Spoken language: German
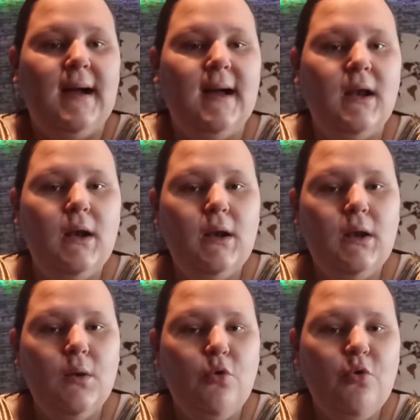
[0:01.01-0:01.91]

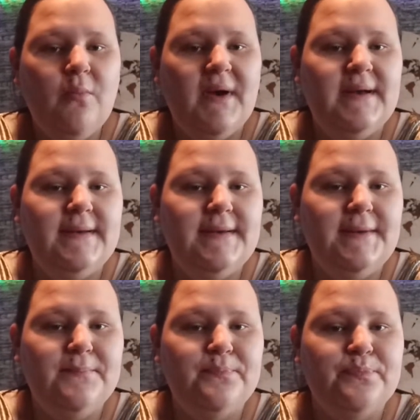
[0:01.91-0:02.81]
Hallo meine
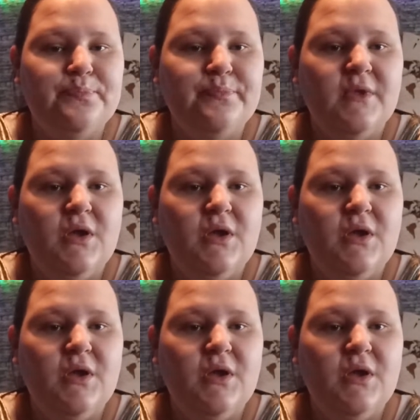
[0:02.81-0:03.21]
Lieben